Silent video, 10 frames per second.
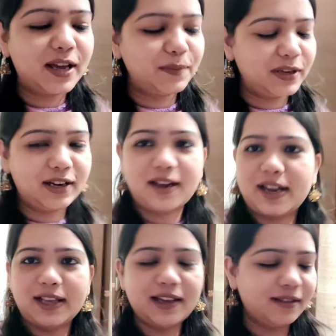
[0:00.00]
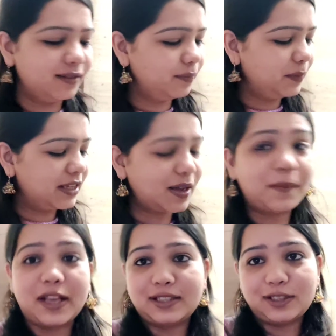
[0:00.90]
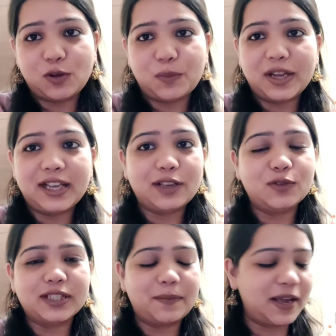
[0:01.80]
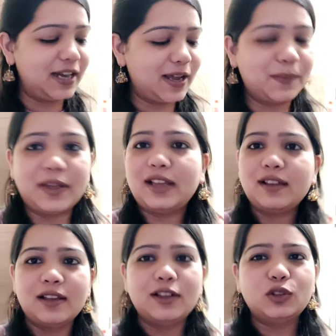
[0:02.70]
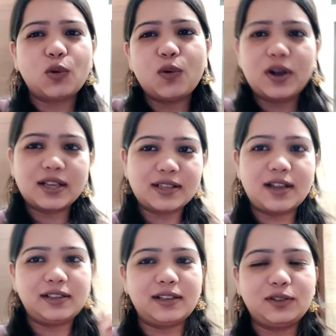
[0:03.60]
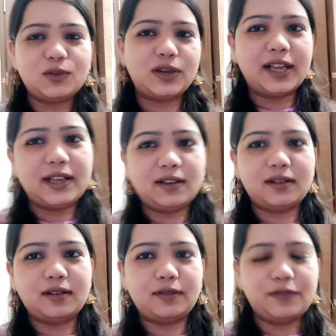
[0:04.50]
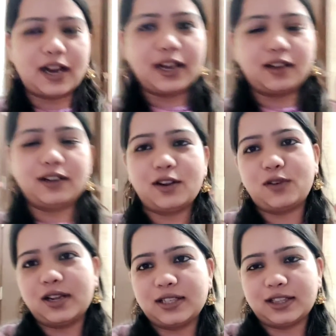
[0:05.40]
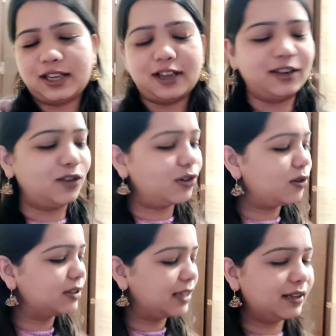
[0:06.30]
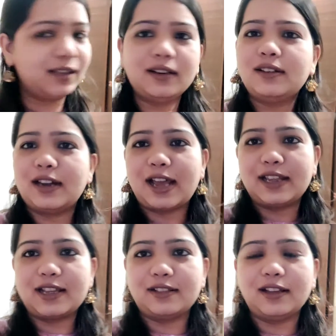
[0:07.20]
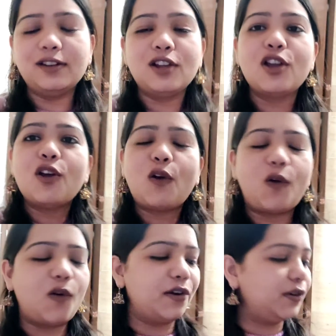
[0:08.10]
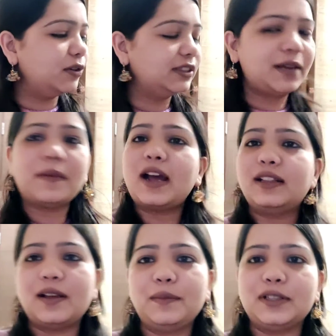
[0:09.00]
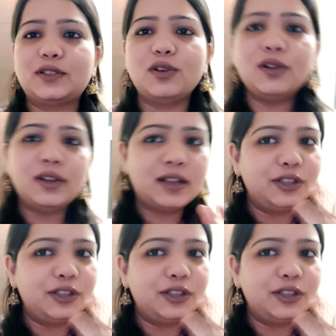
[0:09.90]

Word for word: अभी हम ये लगाएंगे पिज़्ज़ा बेस के ऊपर लेकिन उससे पहले हमें थोड़ा सा अनियन को लाइक फ्राई करना होगा सटे करना होगा उसके अंदर कढ़ाई के अंदर और उसके बाद हम इनको